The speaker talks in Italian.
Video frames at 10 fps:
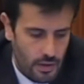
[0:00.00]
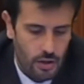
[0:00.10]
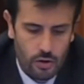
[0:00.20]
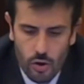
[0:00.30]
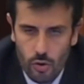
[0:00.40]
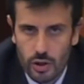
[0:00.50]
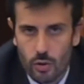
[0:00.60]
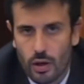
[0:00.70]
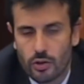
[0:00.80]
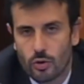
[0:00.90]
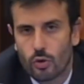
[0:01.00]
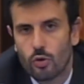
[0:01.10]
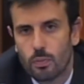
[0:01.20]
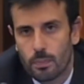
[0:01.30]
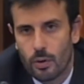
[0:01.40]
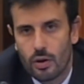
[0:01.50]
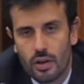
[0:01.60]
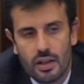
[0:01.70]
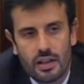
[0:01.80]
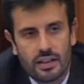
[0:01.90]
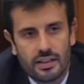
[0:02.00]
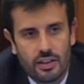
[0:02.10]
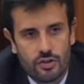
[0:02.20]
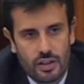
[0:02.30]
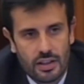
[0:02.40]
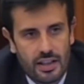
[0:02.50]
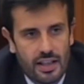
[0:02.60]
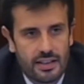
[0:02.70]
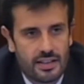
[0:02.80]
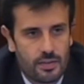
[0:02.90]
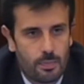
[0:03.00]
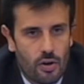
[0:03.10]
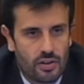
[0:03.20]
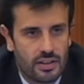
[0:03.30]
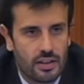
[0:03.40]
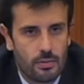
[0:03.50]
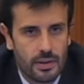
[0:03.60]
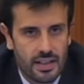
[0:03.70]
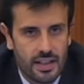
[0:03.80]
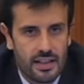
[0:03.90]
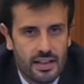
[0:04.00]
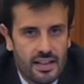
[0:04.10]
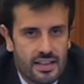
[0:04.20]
Noi, in quanto gruppo di ingegneria dei trasporti di Roma 3,